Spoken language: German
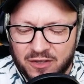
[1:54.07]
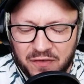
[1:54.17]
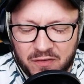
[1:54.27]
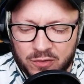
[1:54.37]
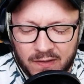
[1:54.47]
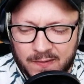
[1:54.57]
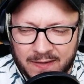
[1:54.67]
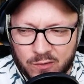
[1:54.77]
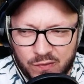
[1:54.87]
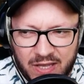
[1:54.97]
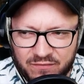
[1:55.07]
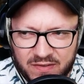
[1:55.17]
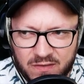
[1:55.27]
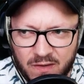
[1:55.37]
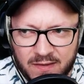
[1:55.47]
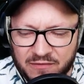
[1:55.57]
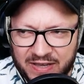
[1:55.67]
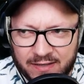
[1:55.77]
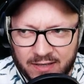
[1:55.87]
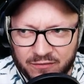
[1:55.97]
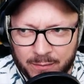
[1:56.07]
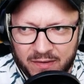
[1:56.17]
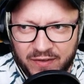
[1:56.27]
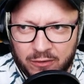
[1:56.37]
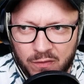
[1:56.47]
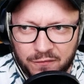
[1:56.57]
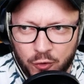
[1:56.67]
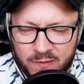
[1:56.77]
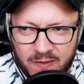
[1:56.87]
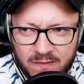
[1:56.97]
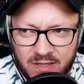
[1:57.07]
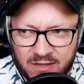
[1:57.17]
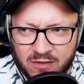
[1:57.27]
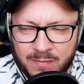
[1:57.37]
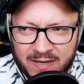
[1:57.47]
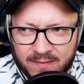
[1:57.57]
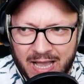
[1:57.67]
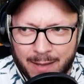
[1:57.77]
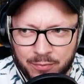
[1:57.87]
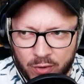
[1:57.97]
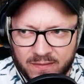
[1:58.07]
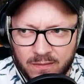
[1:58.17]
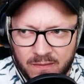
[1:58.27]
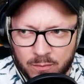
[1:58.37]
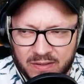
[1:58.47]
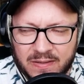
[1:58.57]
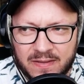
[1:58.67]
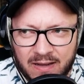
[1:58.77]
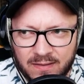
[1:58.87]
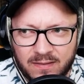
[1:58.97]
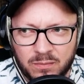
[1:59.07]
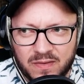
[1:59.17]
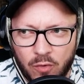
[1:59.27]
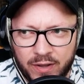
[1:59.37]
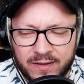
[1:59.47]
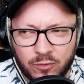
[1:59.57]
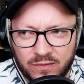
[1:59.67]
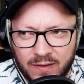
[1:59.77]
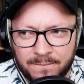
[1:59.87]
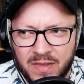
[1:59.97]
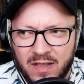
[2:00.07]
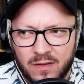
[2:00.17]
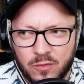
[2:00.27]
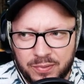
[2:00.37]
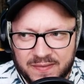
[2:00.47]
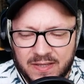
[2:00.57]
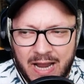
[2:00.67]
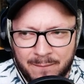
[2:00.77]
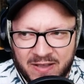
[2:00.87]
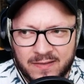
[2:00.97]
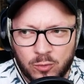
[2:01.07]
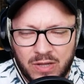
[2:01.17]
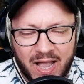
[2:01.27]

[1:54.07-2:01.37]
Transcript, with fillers: Ich finde es so interessant zu sehen, wie sich das entwickelt hat. Wenn man 2014 sieht, ich meine, es gab Leute, die so mit gesanglichem Zeug und ähm, so ein bisschen Abwechslung da